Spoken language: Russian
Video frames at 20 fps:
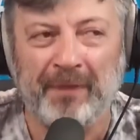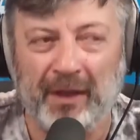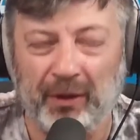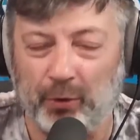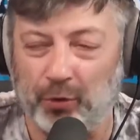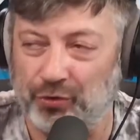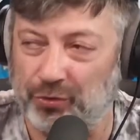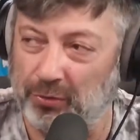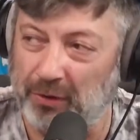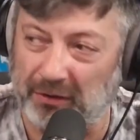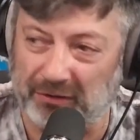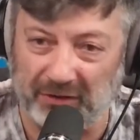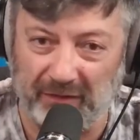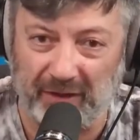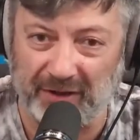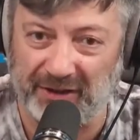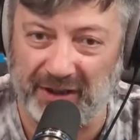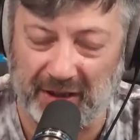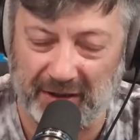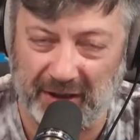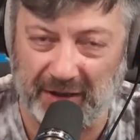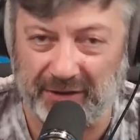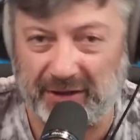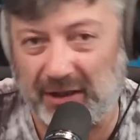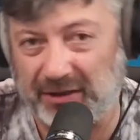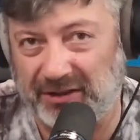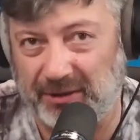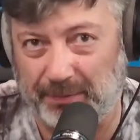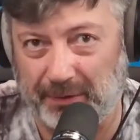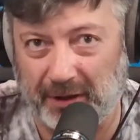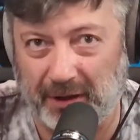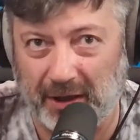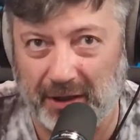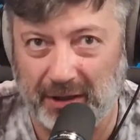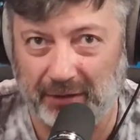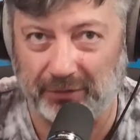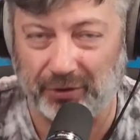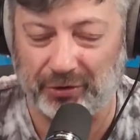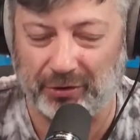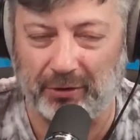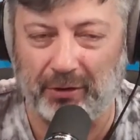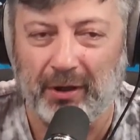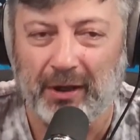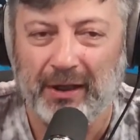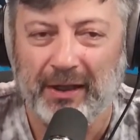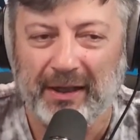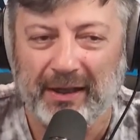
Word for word: И то, что у нас в новостях на станции проходило, что